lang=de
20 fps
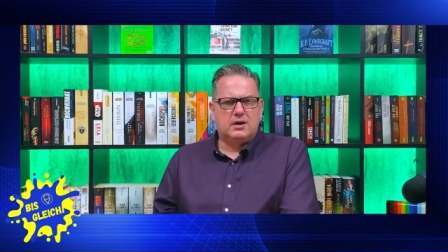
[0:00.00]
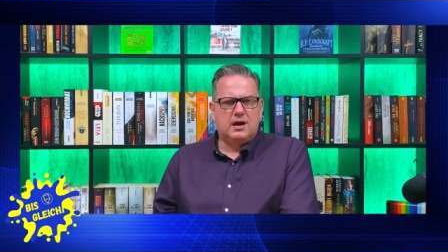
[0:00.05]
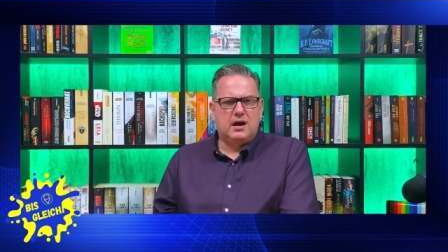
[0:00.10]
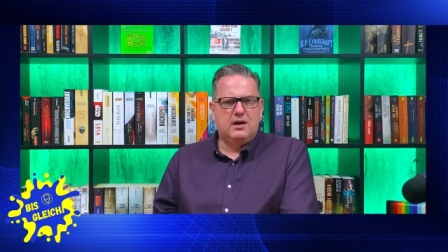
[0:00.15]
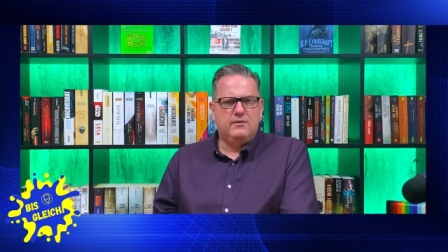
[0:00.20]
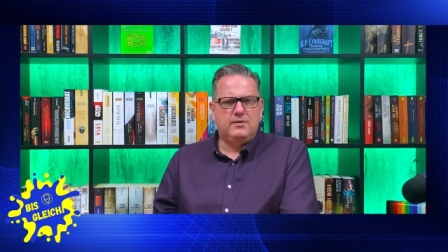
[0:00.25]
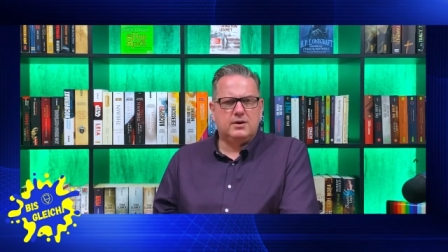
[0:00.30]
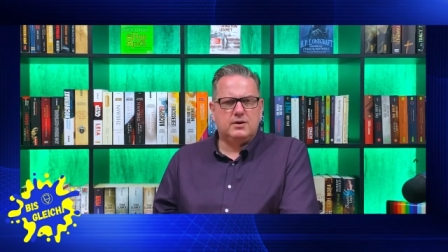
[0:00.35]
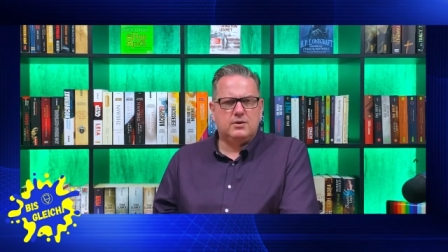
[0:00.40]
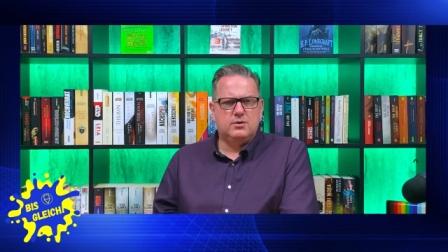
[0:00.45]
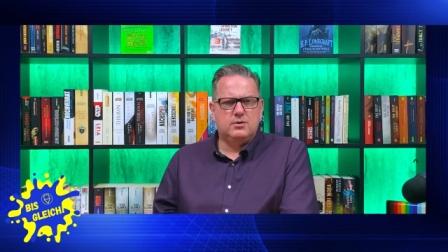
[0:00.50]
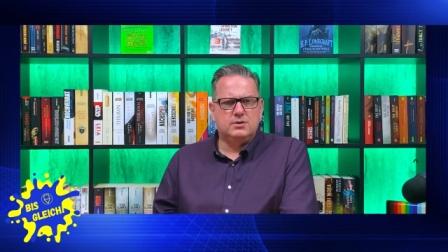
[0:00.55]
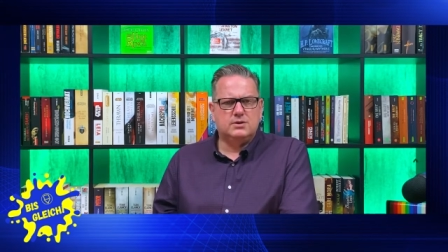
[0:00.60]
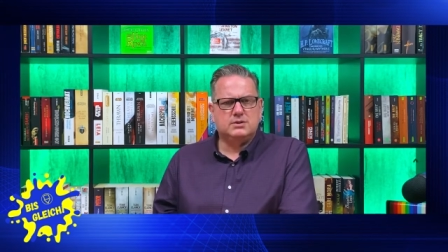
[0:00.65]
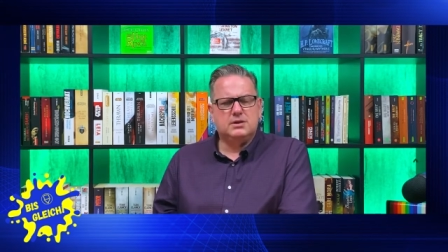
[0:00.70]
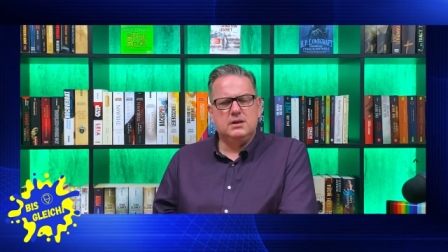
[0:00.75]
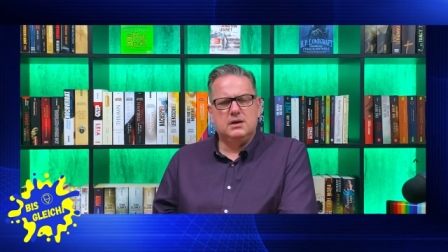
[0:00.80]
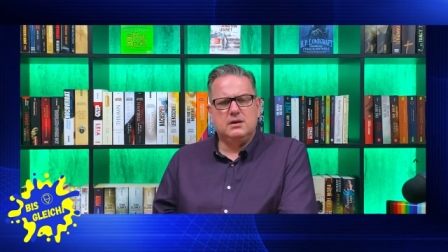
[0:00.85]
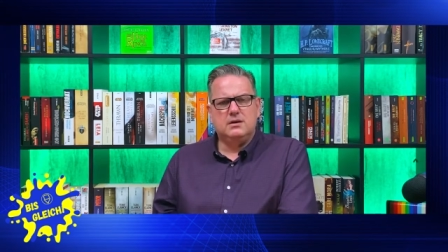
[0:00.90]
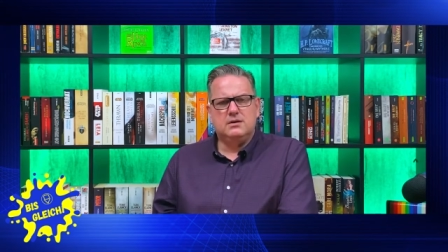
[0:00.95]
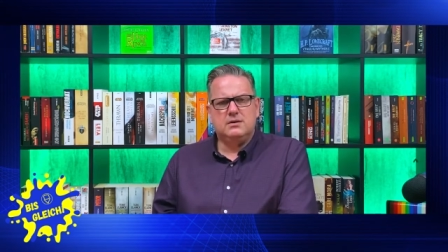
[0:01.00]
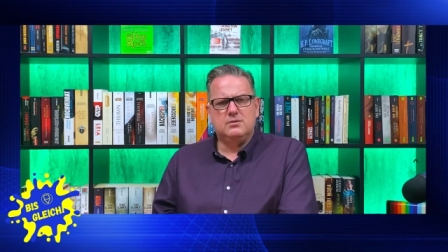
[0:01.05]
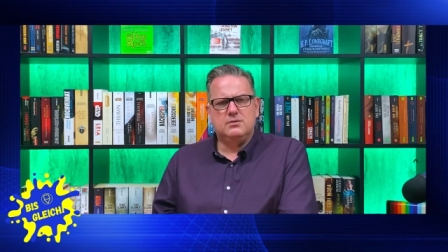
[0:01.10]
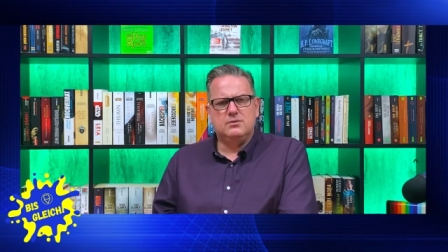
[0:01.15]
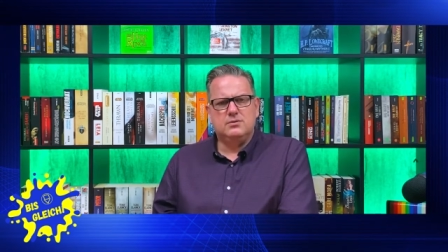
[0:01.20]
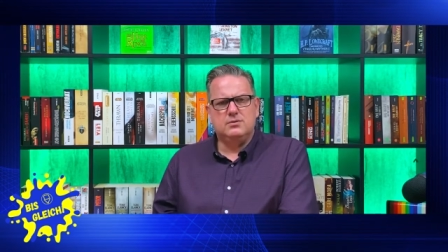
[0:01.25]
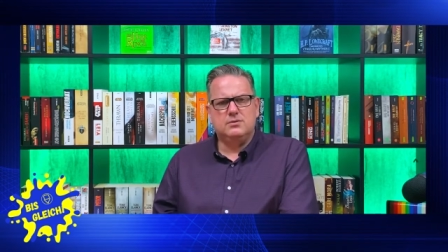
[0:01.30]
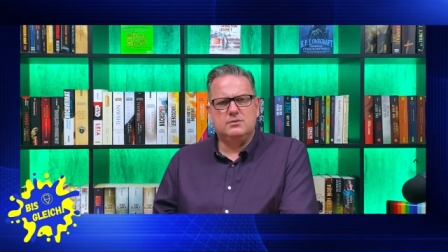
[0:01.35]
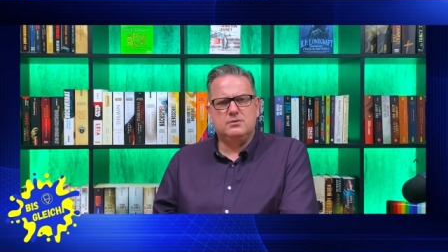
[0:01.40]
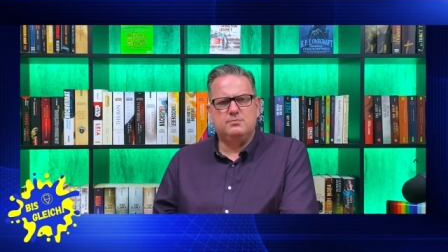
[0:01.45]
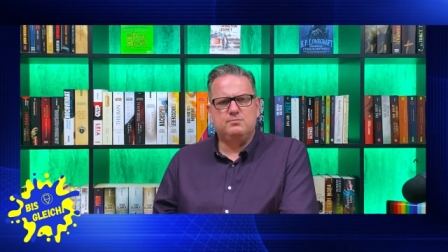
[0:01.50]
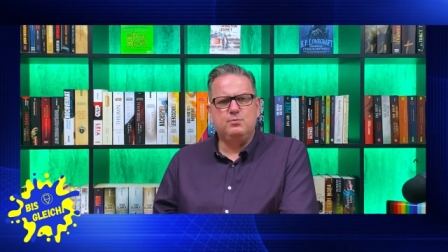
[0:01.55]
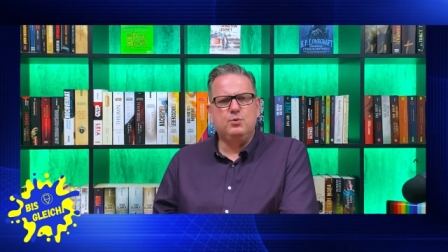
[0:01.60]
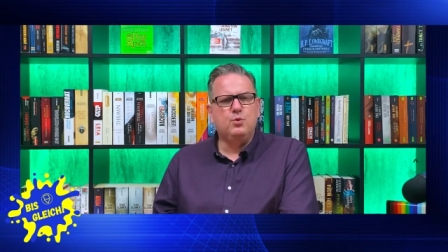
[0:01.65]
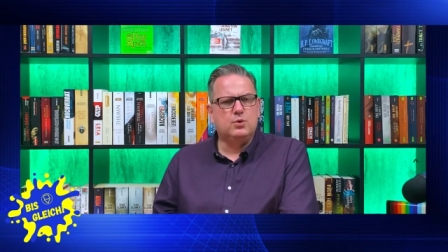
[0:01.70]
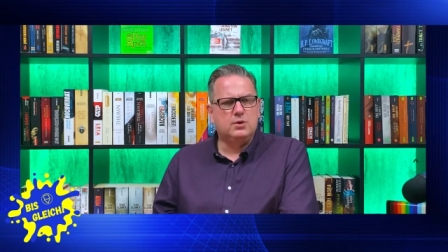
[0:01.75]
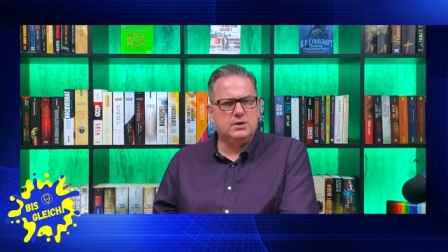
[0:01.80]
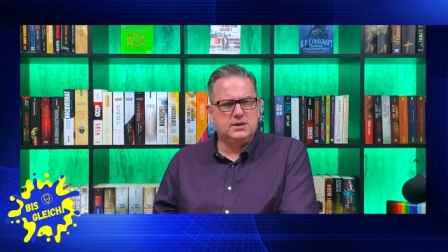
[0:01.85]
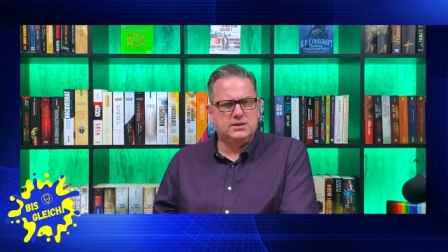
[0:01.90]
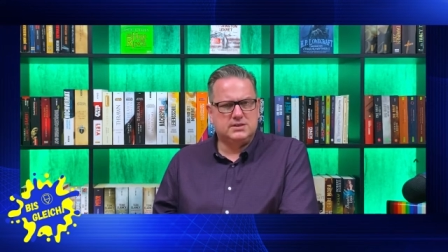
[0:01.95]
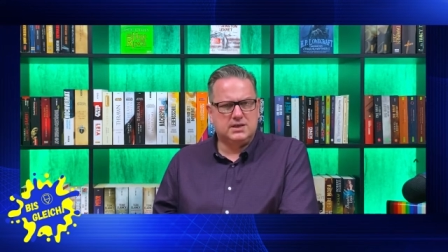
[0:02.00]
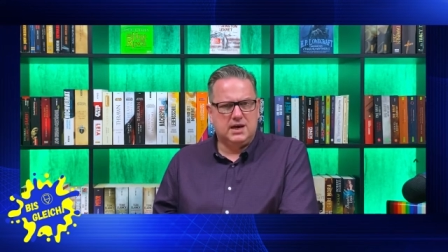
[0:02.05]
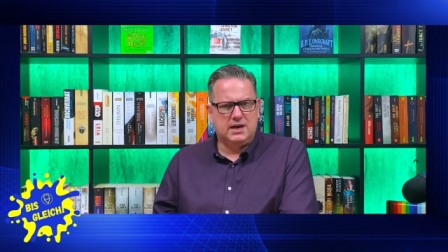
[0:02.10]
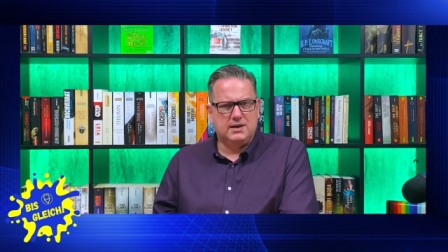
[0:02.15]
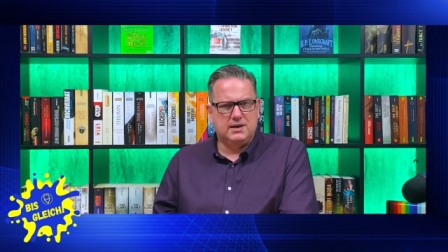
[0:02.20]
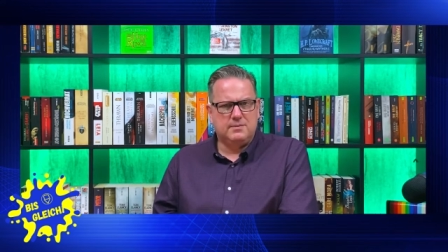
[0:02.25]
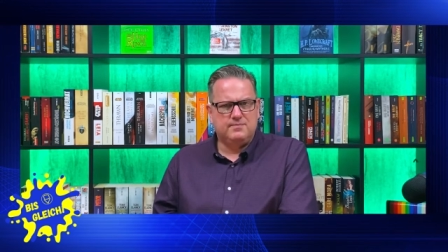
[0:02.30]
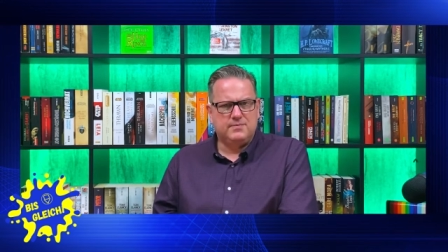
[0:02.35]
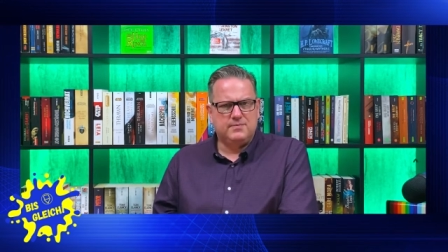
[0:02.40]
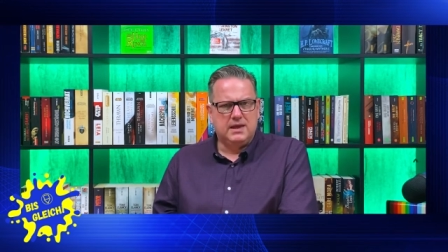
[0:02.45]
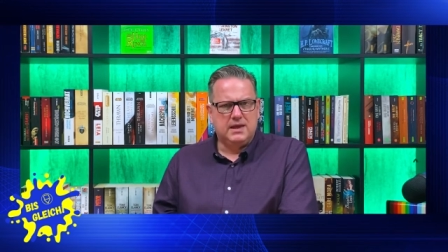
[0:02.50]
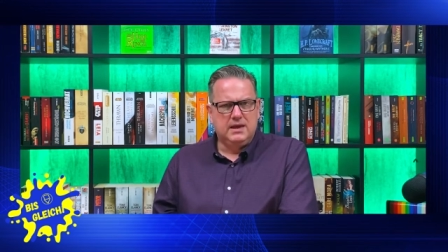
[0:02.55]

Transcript: Coverkünstler und Buchdesigner.